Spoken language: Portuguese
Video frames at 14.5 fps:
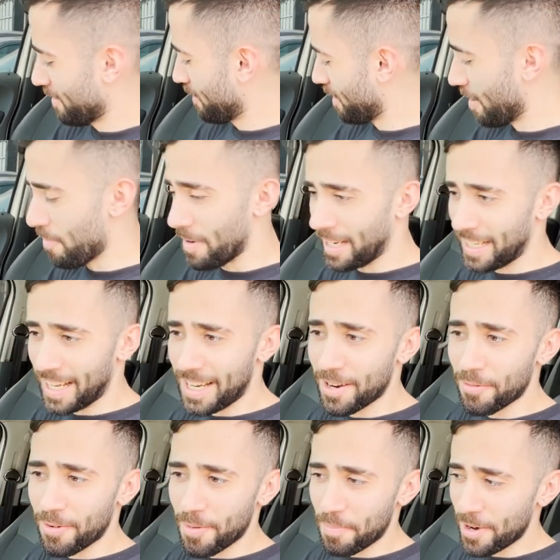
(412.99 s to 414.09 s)
Né, não, mas daí eu
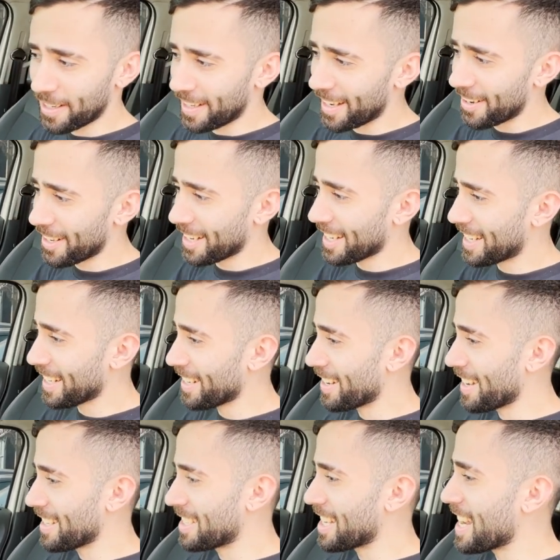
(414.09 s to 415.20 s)
vou apertar. Tem que soltar que o
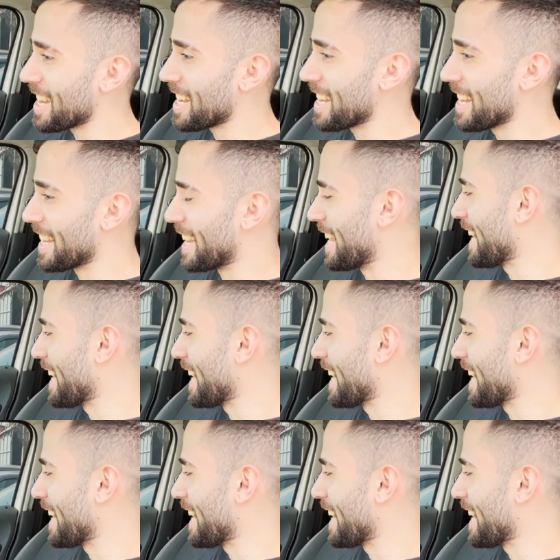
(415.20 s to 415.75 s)
freio de mão, mano.